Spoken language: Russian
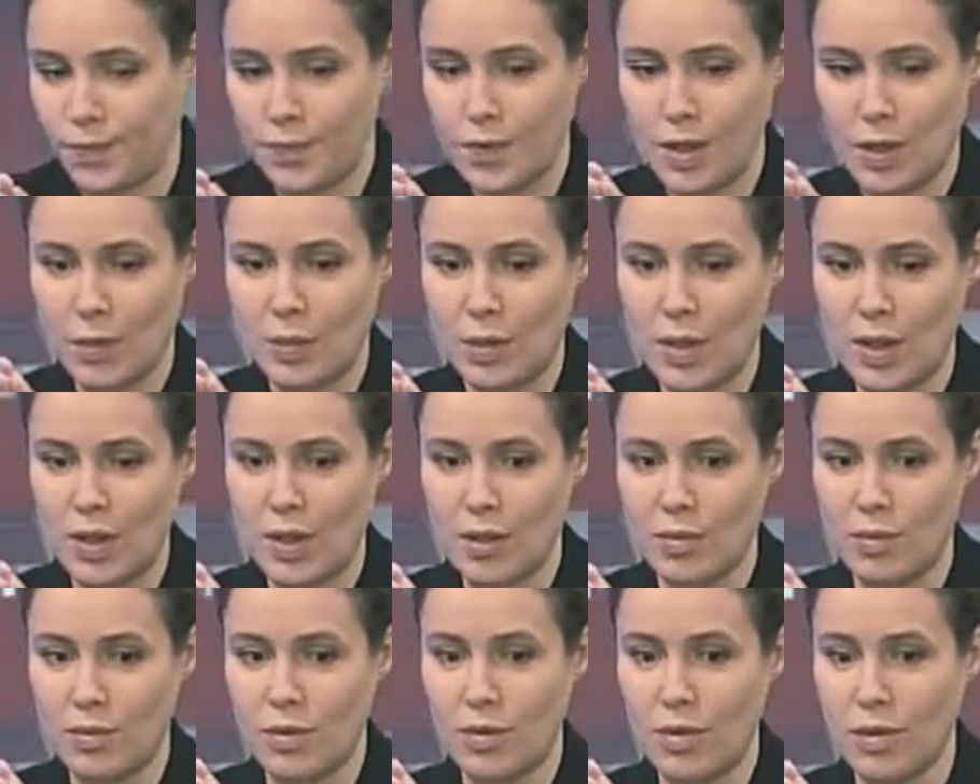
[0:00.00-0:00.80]
И
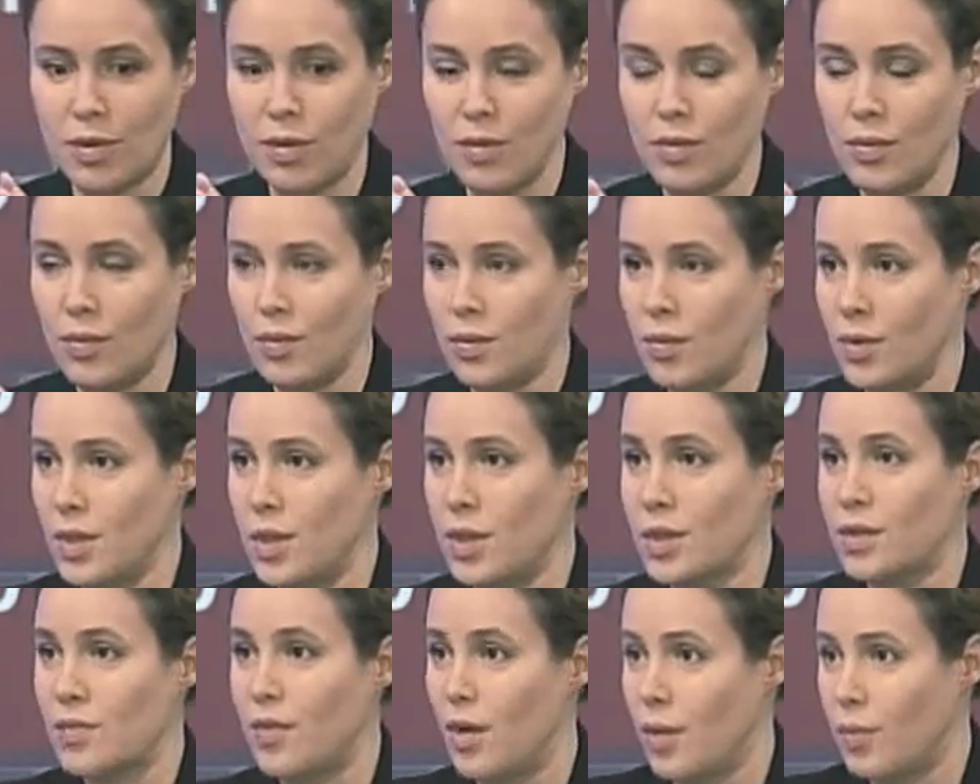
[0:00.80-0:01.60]
поэтому
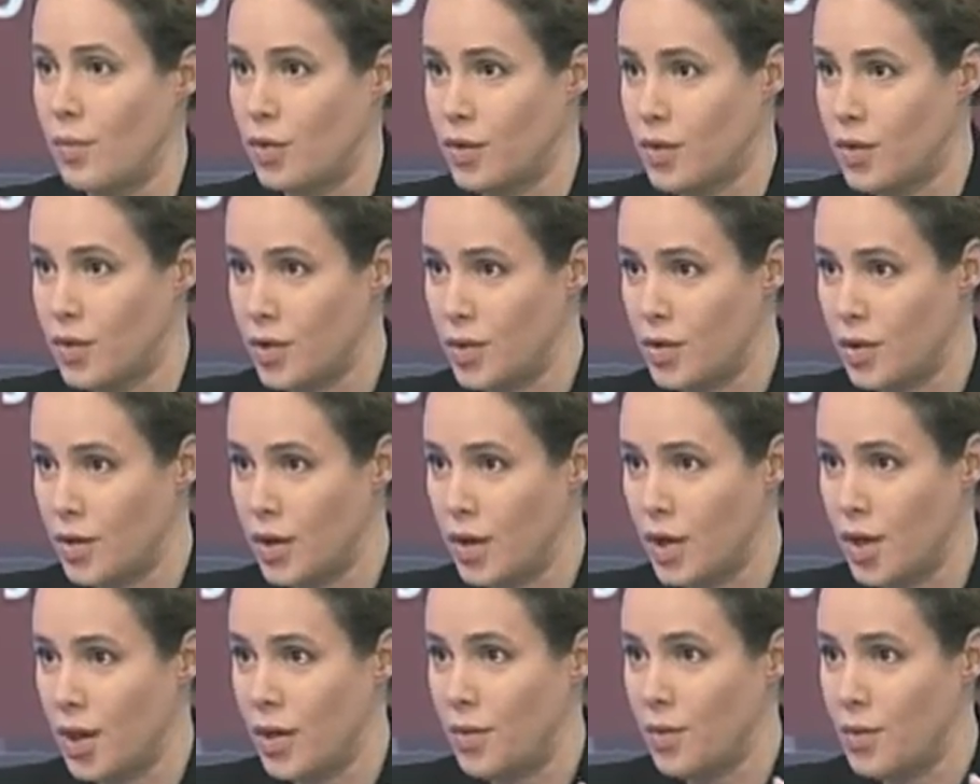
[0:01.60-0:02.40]
есть два пути.
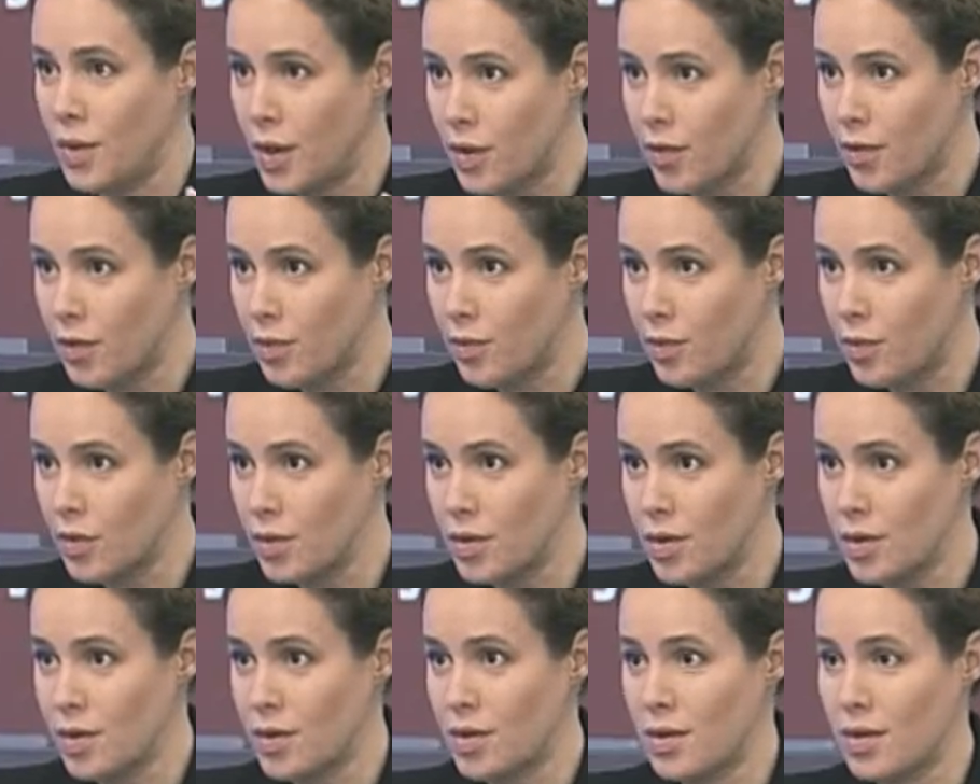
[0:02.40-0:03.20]
Первый путь –
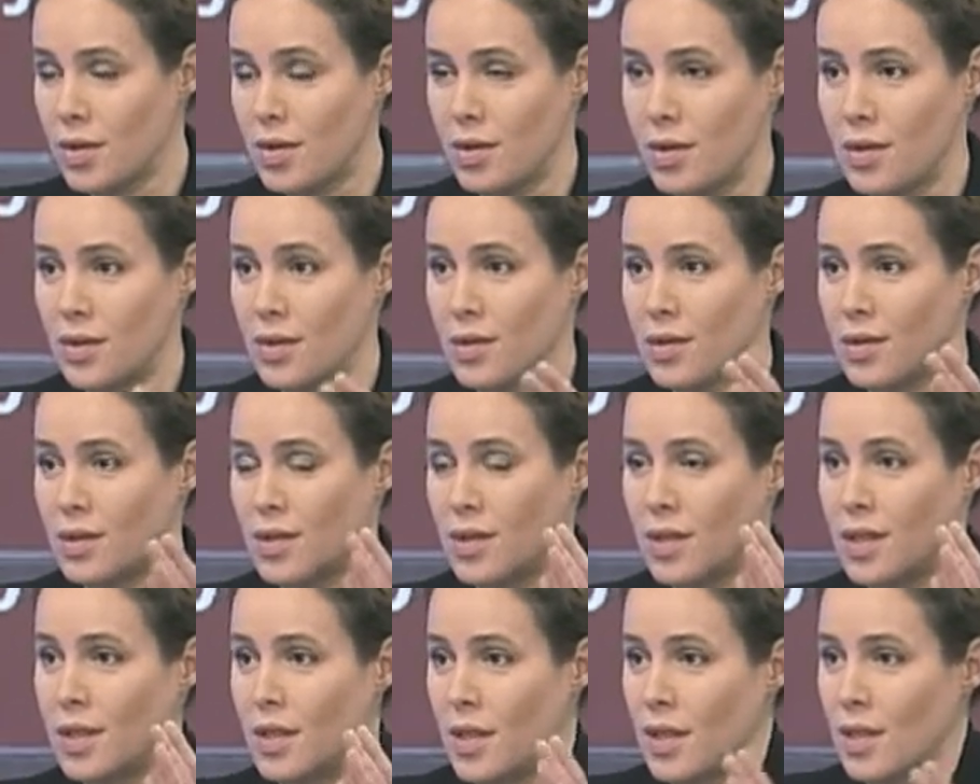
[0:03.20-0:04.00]
это
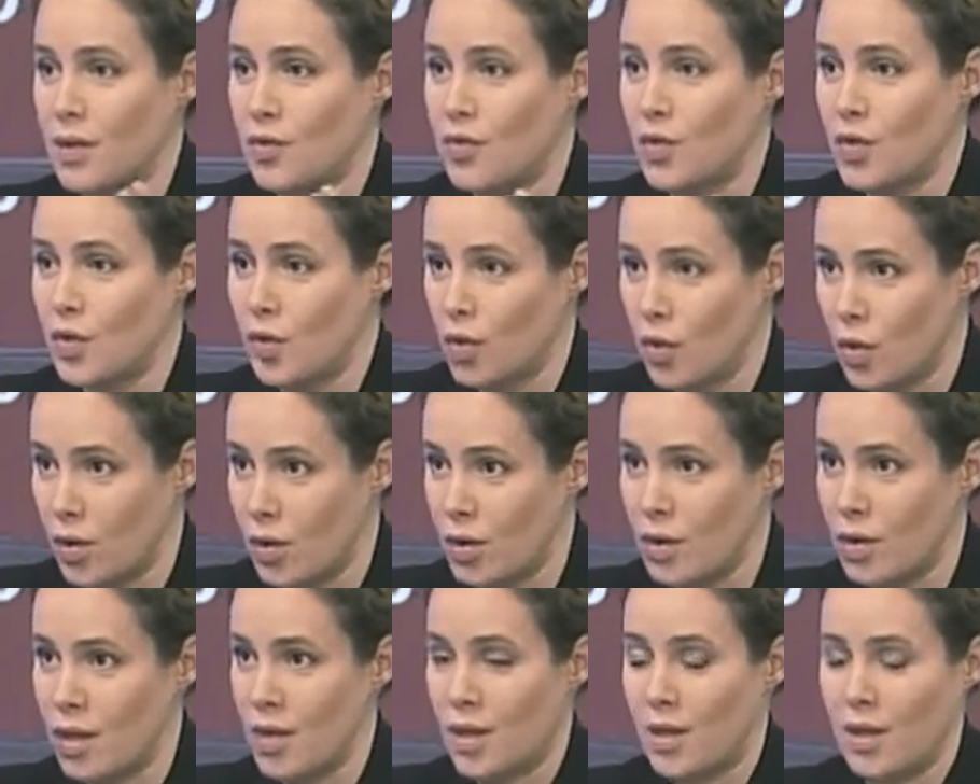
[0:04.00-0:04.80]
сделать все,
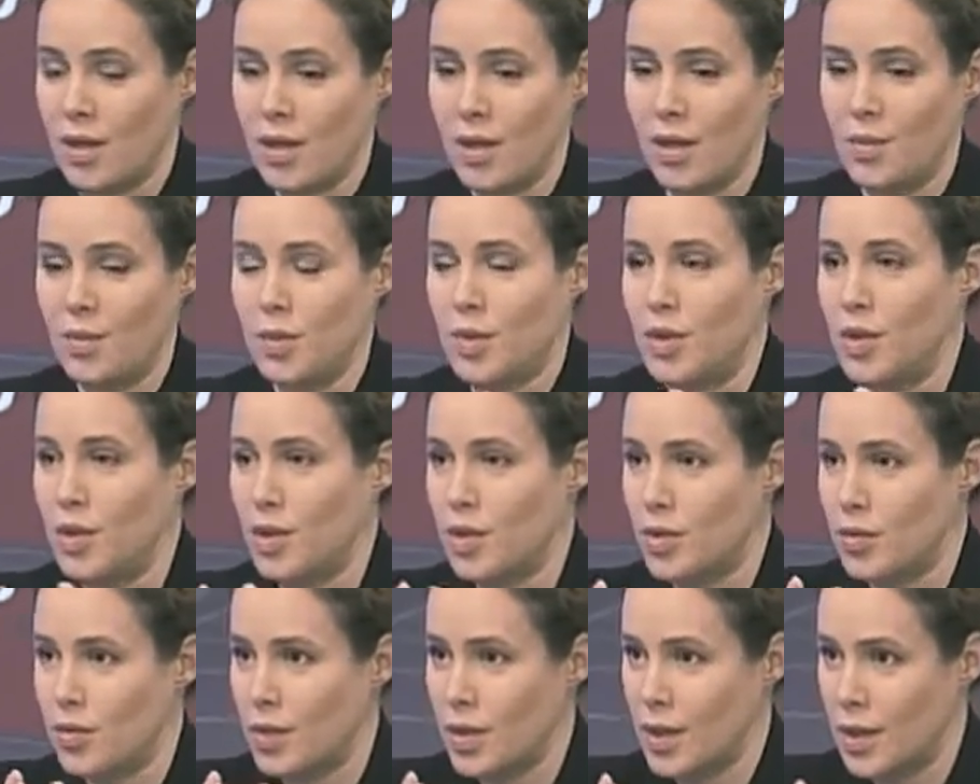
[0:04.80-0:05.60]

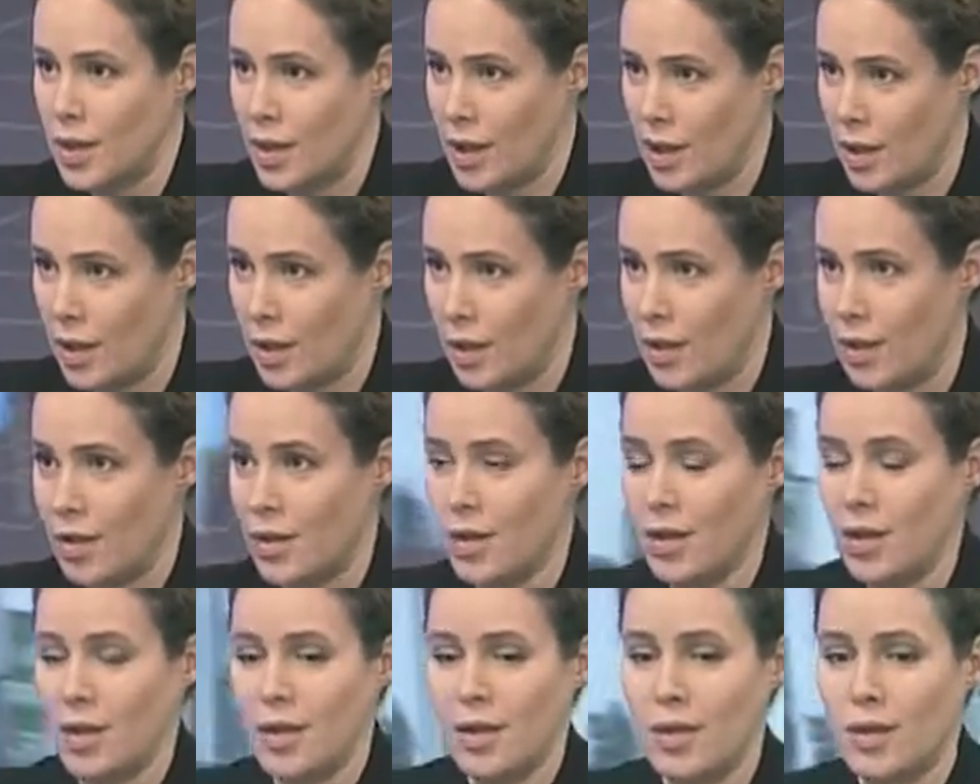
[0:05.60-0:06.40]
объединить усилия,
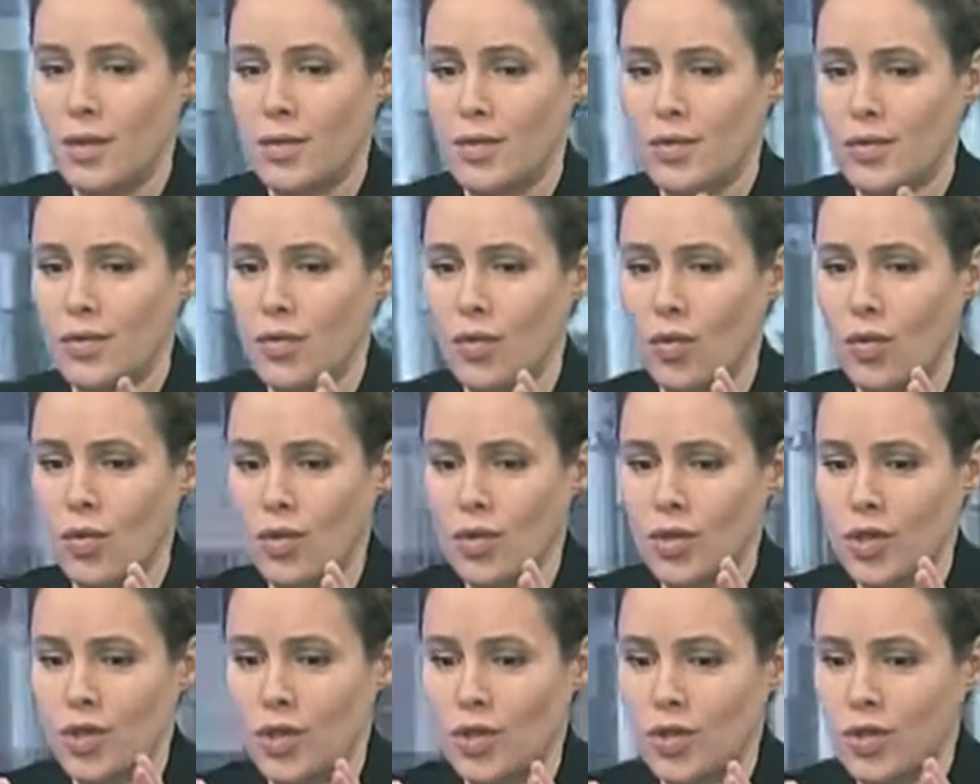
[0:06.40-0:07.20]

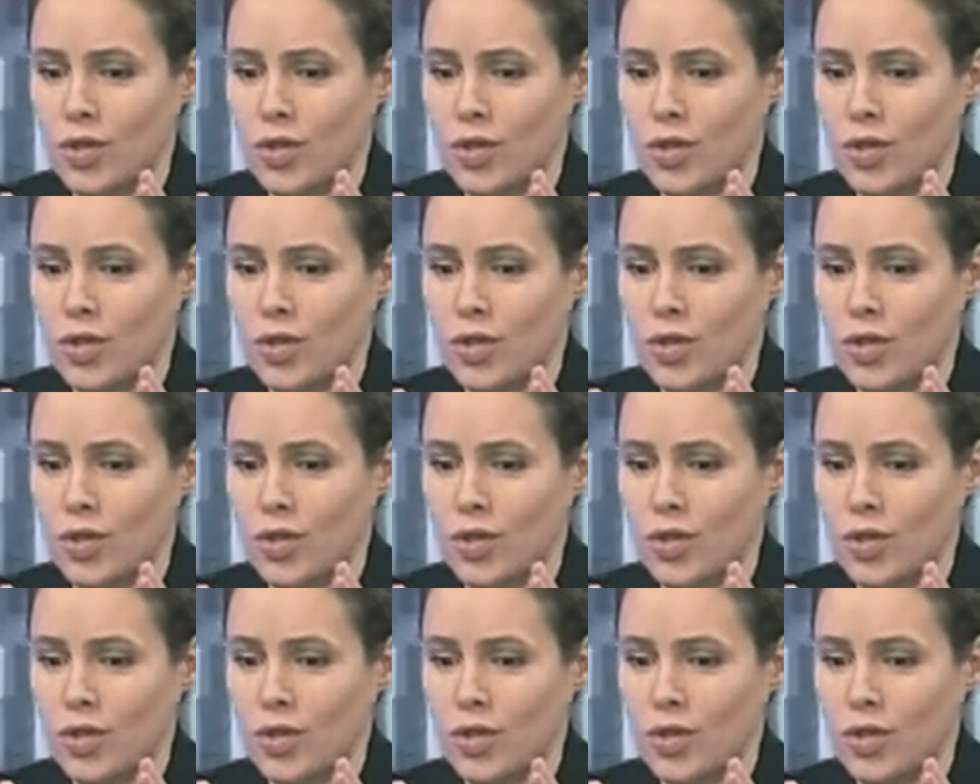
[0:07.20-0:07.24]
очень